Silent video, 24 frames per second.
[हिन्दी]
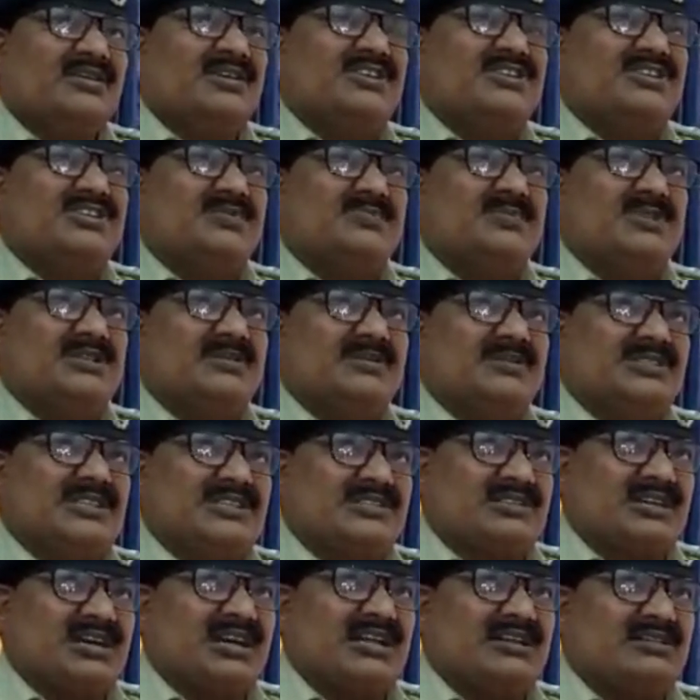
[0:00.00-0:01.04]
इस संबंध में
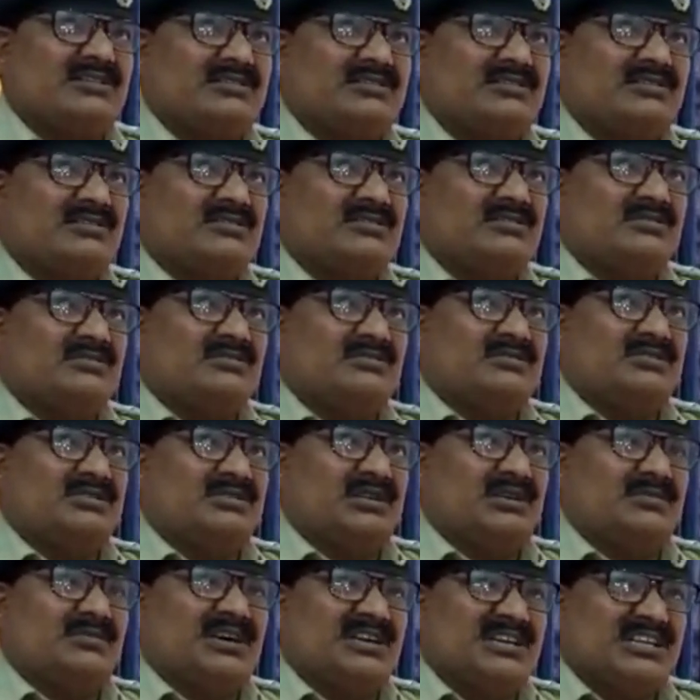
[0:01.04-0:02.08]
तत्काल
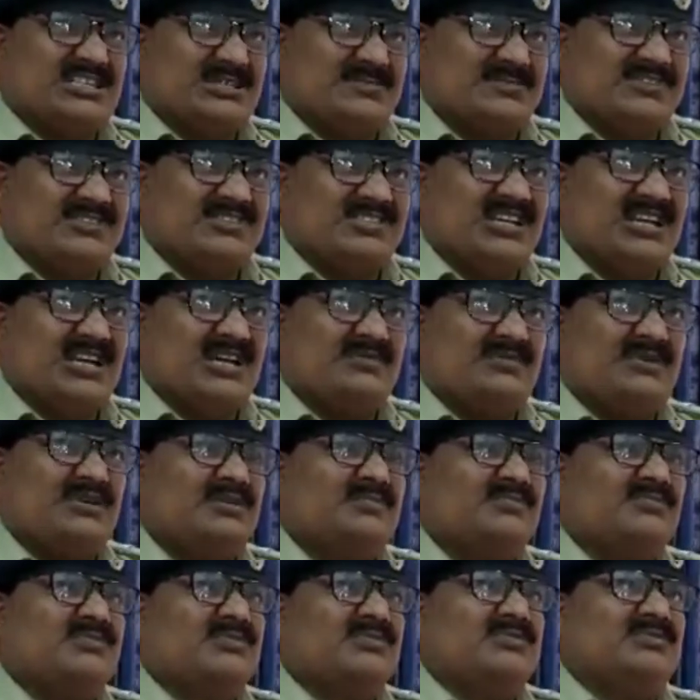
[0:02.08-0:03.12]
हमारे एसपी साहब
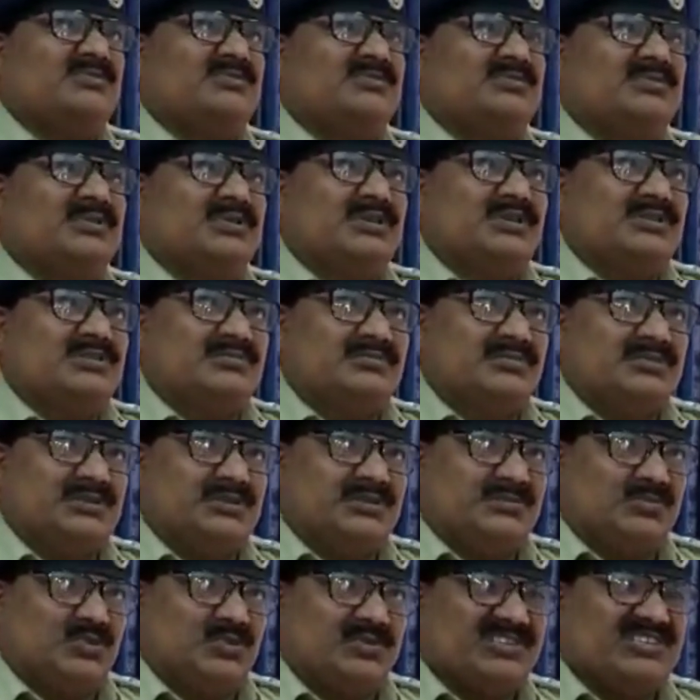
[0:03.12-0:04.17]

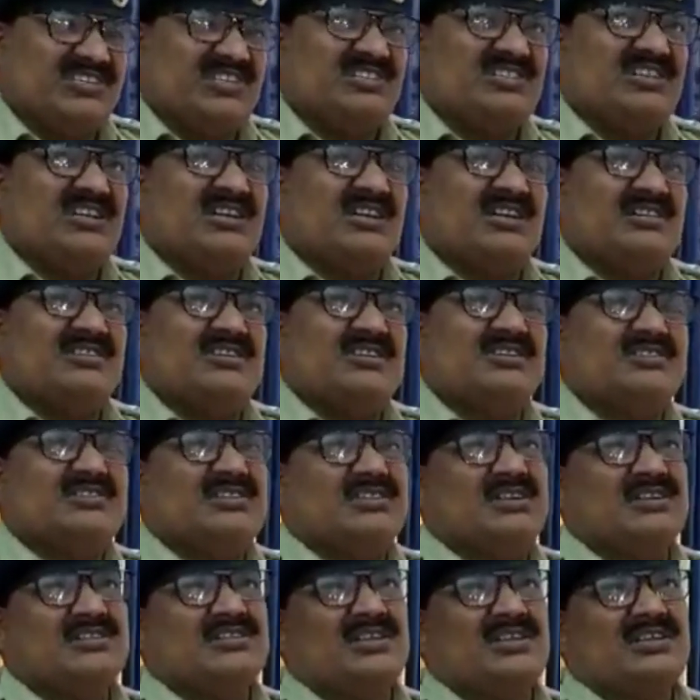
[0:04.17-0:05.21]
हम मुफासिल थानाध्यक्ष
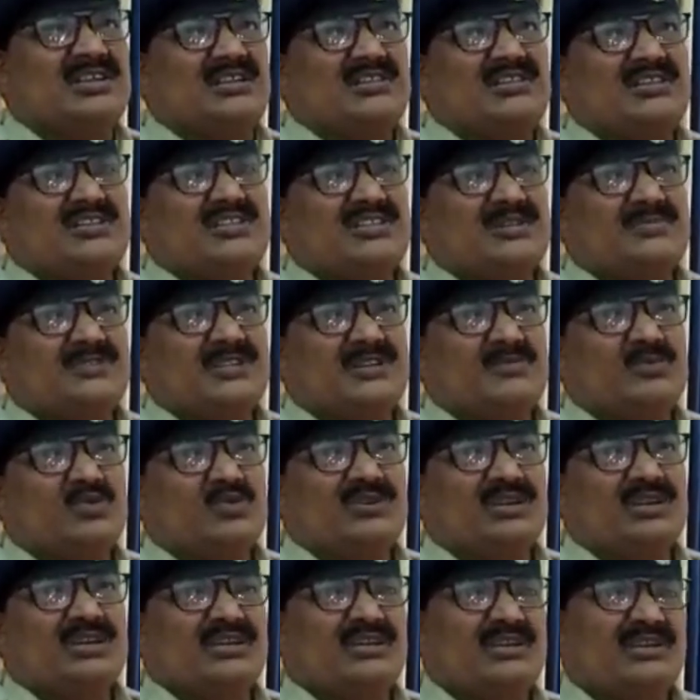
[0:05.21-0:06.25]
नगर थानाध्यक्ष सभी हम
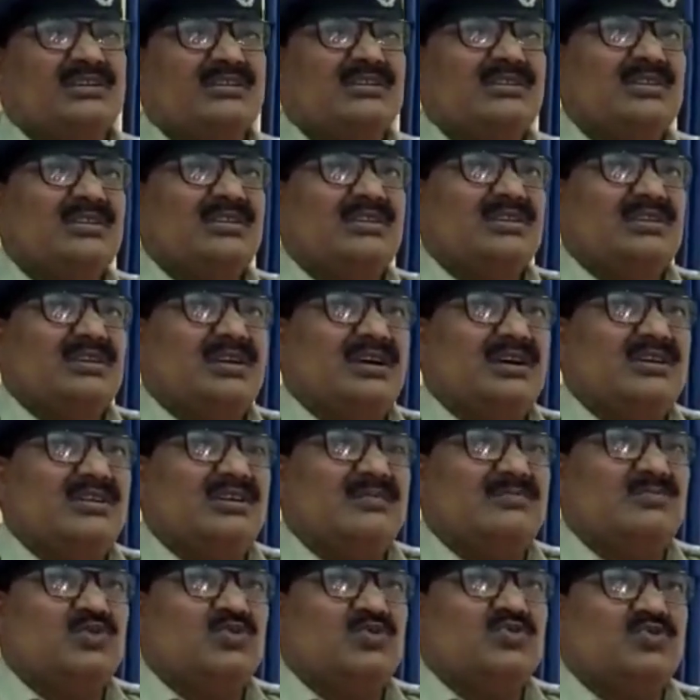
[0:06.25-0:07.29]
लोग गए हैं और
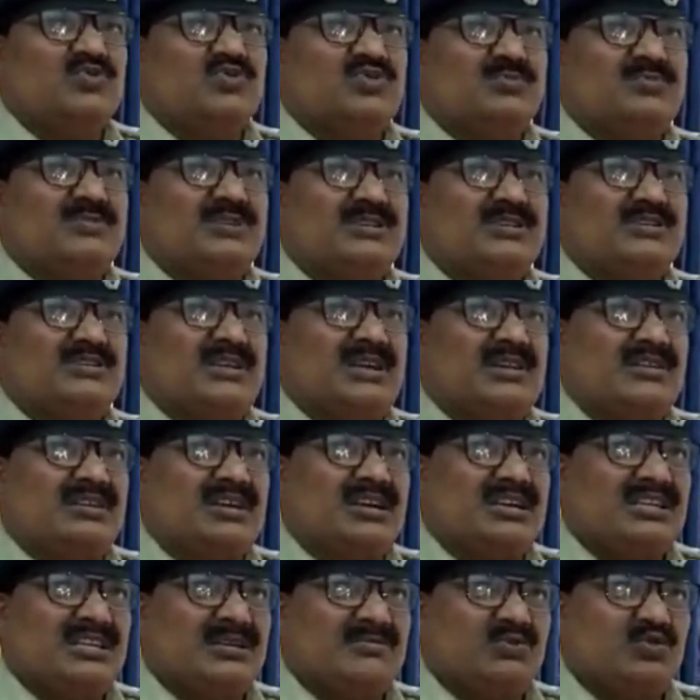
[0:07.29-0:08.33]
हम लोग उसमें
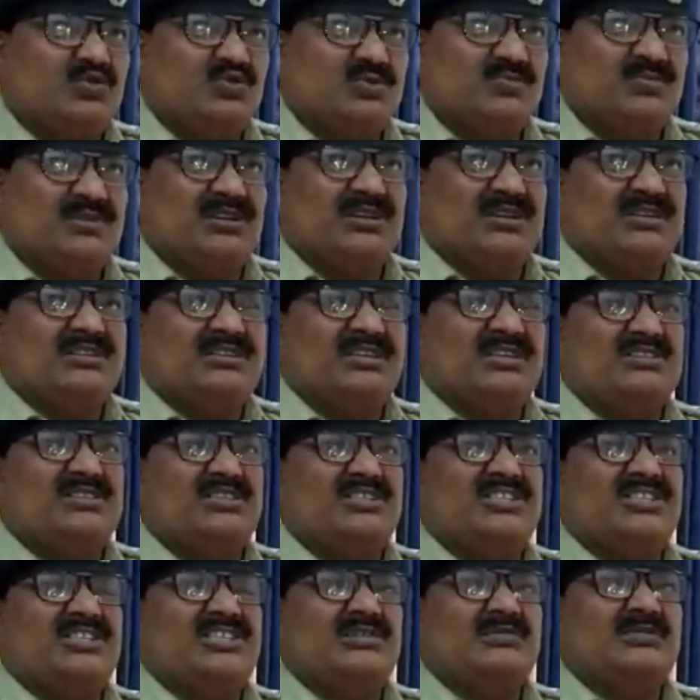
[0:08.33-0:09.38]
जानकारी हम लोग को मिल रही है
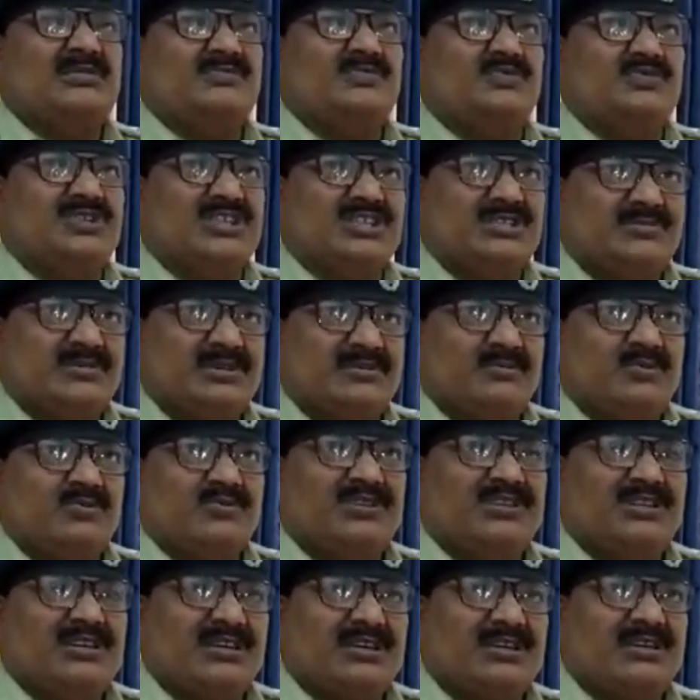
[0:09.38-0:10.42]
सीसीटीवी फुटेज भी हम
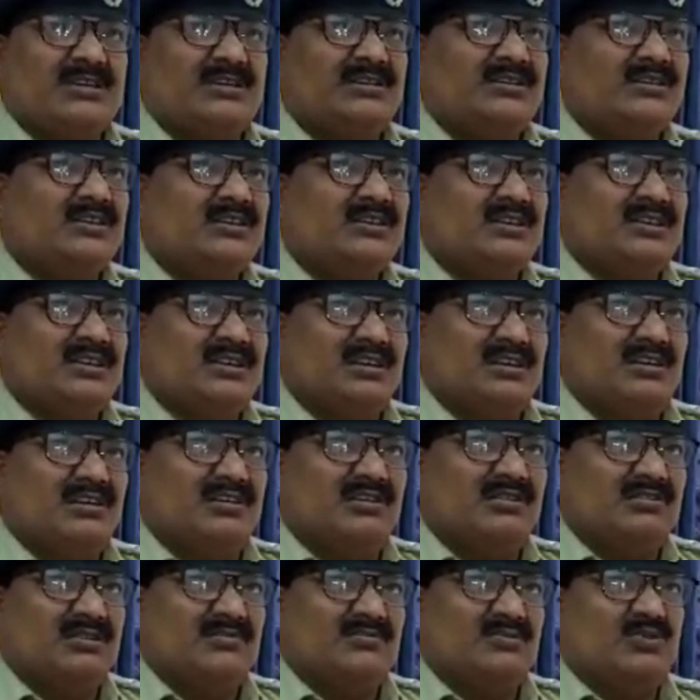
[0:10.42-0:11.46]
लोग देखे हैं
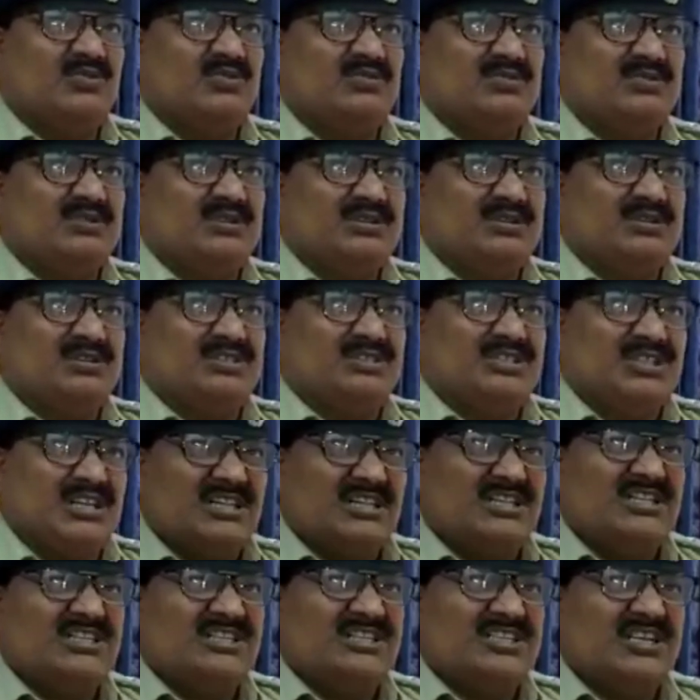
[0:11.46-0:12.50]
और हम लोग
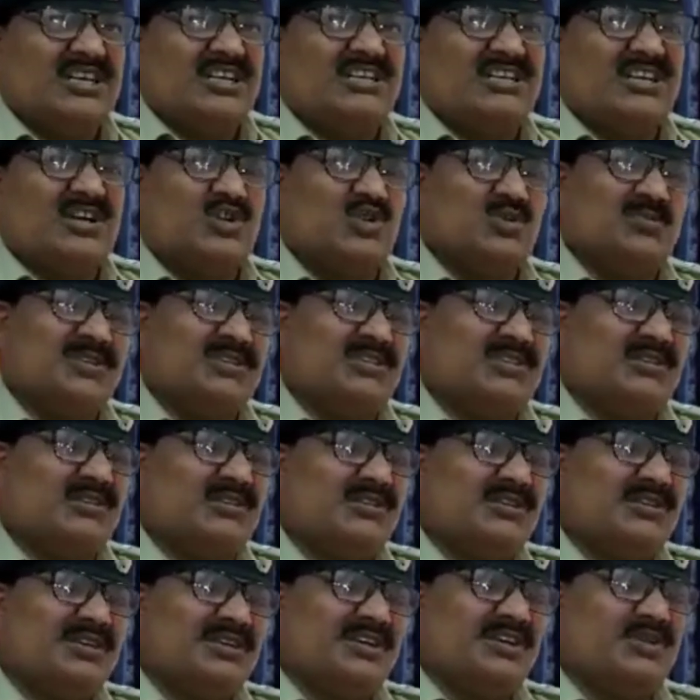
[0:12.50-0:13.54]
जल्द ही इस कांड का उद्भेदन
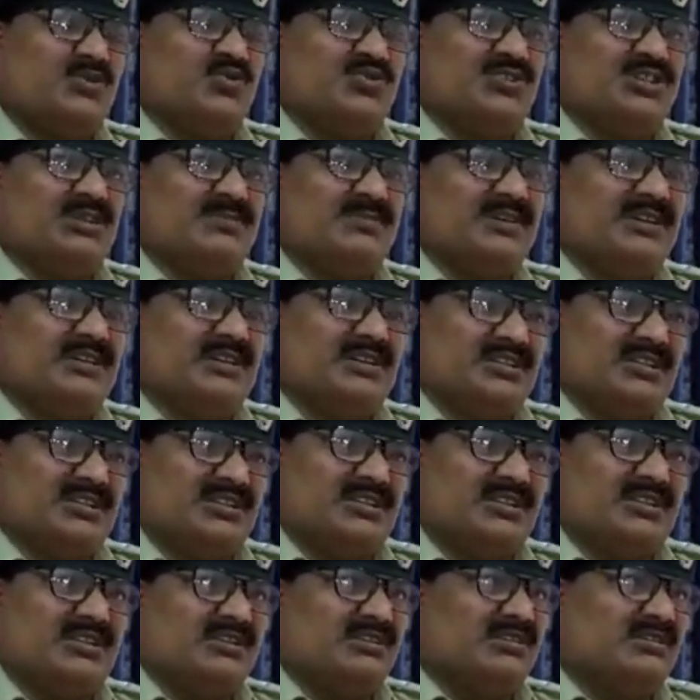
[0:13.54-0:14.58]
एक दो दिन में कर
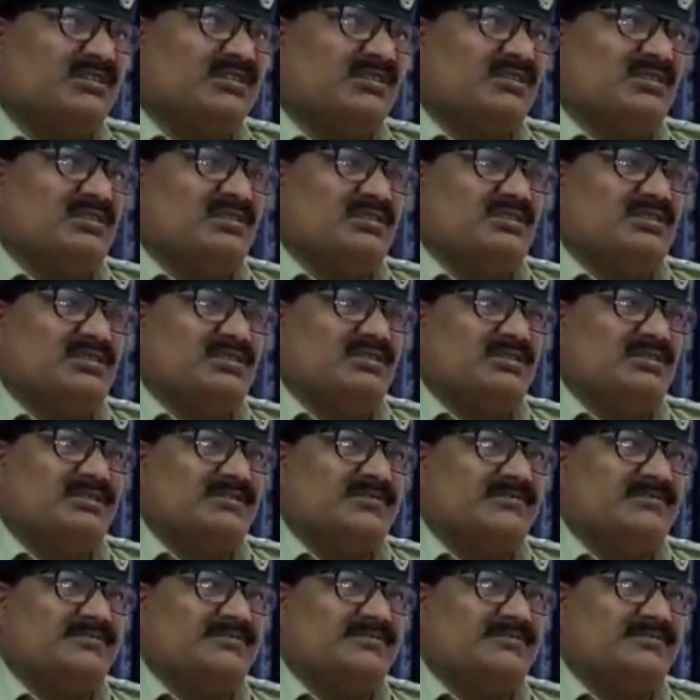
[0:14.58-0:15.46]
देंगे इस, इस